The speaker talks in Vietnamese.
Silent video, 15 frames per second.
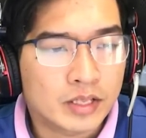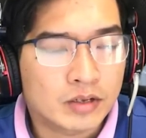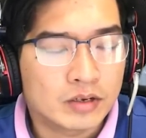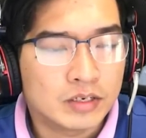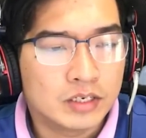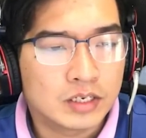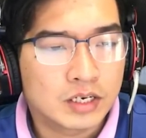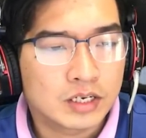
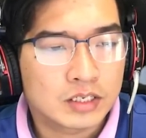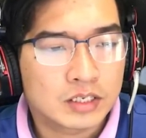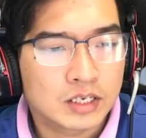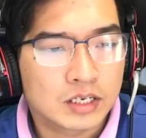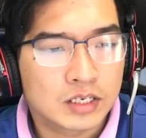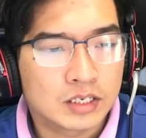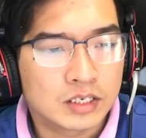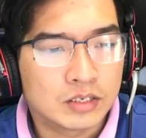mà không để
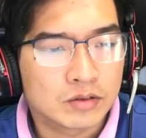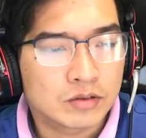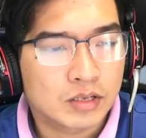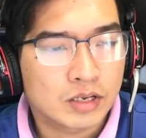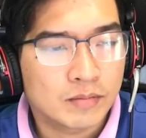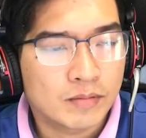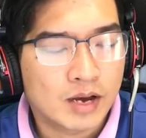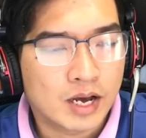ý, thế
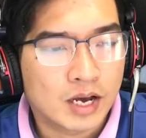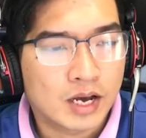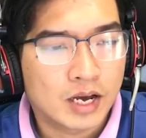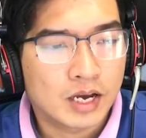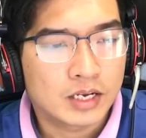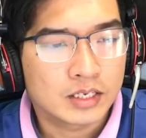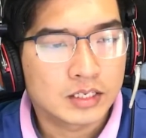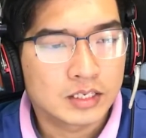nào cũng bị
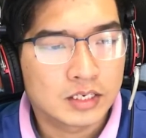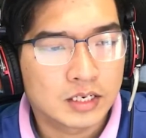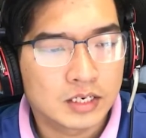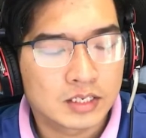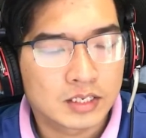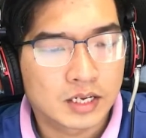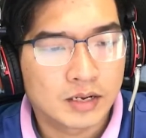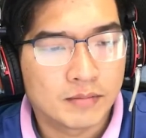con chó
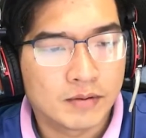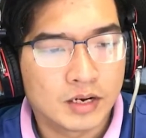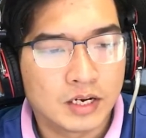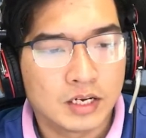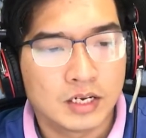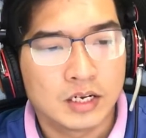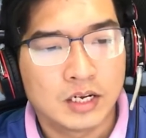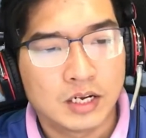sổ
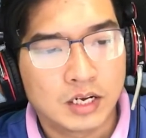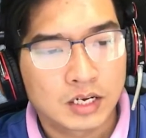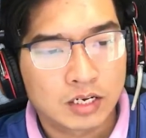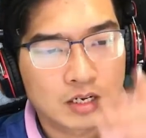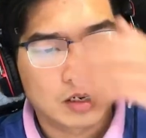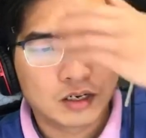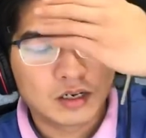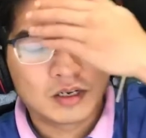ra
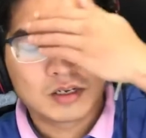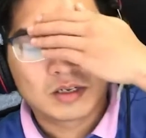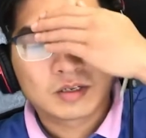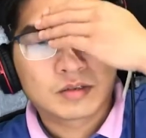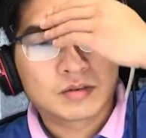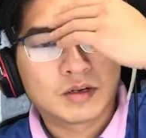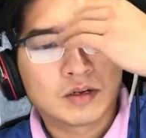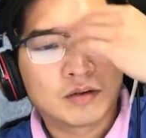dọa cho mất mật.